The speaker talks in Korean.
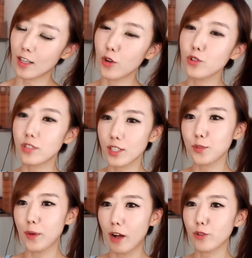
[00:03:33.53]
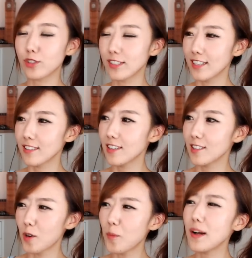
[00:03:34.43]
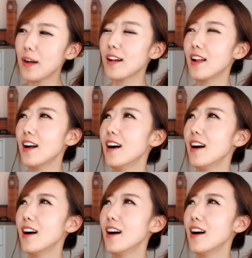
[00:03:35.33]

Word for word: 경유차로 바꾸고 나서 정말